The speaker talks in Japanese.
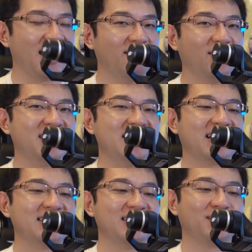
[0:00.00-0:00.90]
効
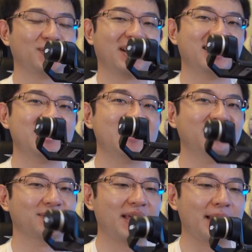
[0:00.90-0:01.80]
かせることができる
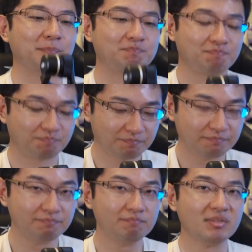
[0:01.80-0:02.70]
ので、
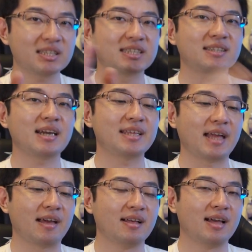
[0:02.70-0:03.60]
しっかり
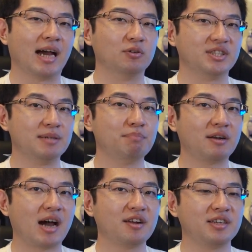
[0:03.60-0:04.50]
ね、
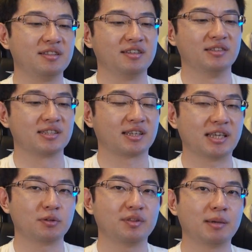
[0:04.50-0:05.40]
ジンバル歩きっていうんですか
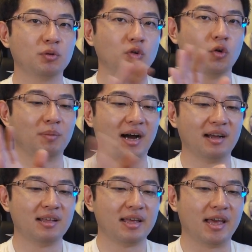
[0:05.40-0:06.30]
ね、そういったものを、ま
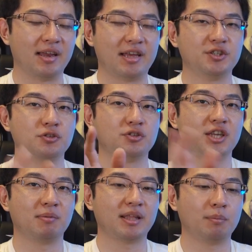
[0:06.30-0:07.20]
あ練習す
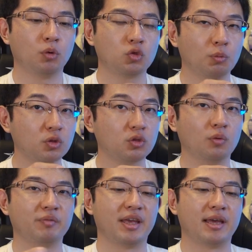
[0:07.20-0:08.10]
ればね、もっともっ
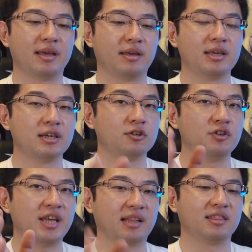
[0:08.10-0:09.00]
と、
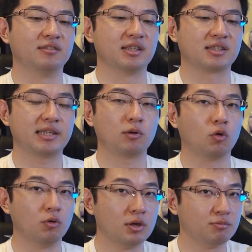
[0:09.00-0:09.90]
クリアっていうんですかね、
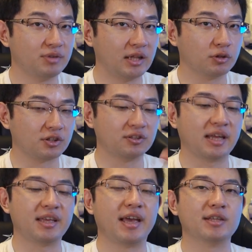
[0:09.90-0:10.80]
こうブレの少な
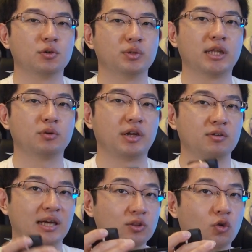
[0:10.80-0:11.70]
い映像をね、撮れる
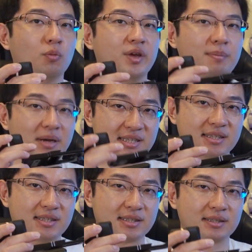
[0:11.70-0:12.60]
かと思いま
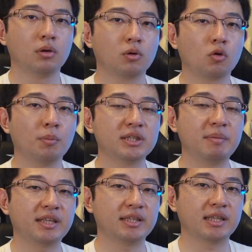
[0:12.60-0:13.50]
す。ここまで
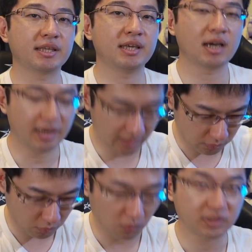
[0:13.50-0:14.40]
見ていただきありが
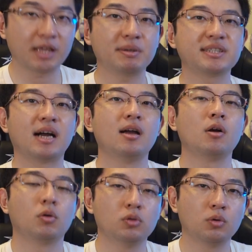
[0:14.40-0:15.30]
とうございました。
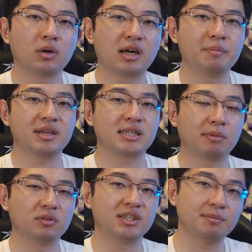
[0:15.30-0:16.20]
この動画が皆
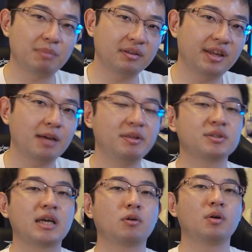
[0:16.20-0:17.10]
様のジンバル選びの
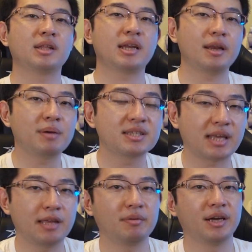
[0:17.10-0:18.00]
参考になれれば
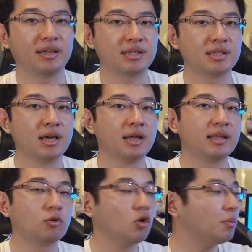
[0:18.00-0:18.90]
幸いです。
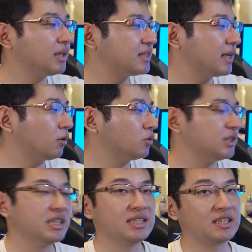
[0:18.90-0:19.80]
で、今後もですね、この
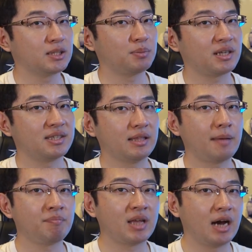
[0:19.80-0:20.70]
G6 プラスや
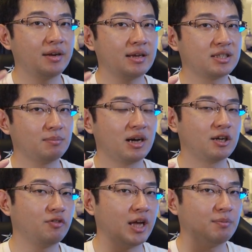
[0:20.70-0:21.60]
ね、RX
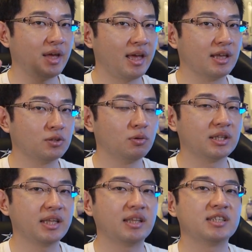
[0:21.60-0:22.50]
Mark5A、その
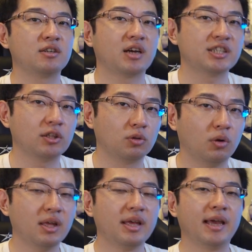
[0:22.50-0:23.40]
他ね、
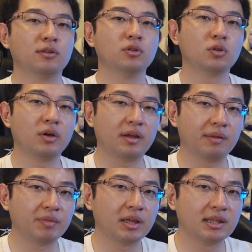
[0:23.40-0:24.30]
デジタルガジェット、どんどん
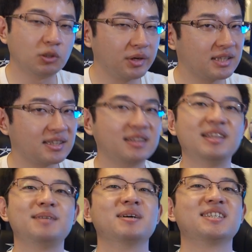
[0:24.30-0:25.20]
取り扱って
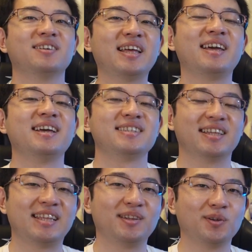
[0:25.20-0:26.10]
いきますので、
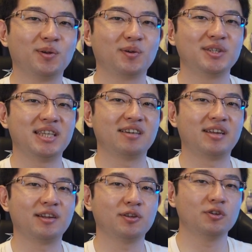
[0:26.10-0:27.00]
チャンネル登録してく
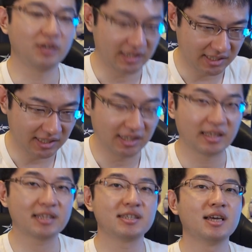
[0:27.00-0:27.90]
れると嬉しい
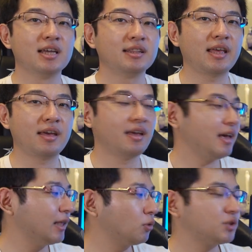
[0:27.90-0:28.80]
です。で、
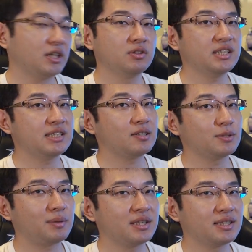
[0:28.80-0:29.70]
こちらの
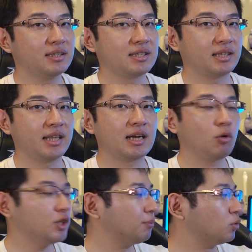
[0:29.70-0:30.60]
G6 プラスなんですがね、過
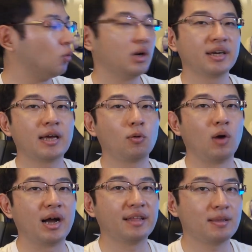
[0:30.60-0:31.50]
去にも動画結構
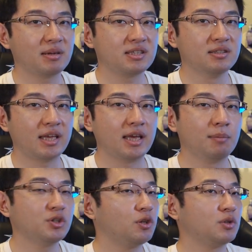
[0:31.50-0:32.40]
上げてますんで、
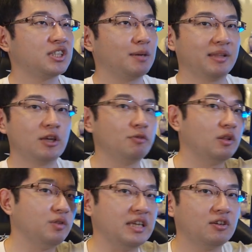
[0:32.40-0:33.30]
もしよろしければね、上
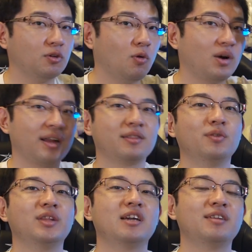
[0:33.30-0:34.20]
のリンクの方から
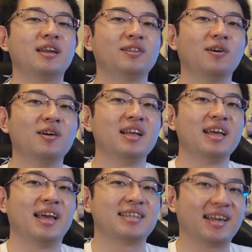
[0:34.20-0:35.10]
飛んでくれると、
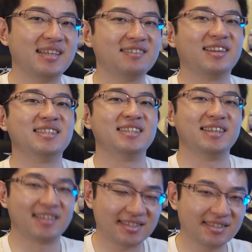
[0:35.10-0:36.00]
さらに嬉し
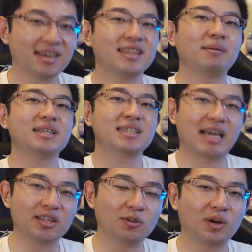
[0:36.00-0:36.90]
いです。では、次
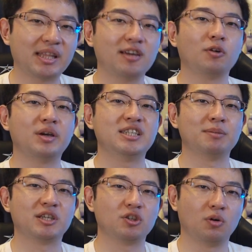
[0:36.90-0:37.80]
回の動画でお会いし
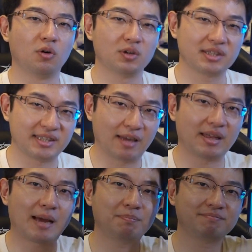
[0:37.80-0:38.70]
ましょう。さよな
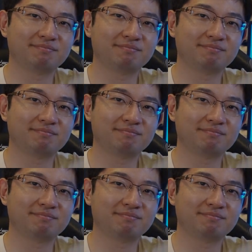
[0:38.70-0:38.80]
ら。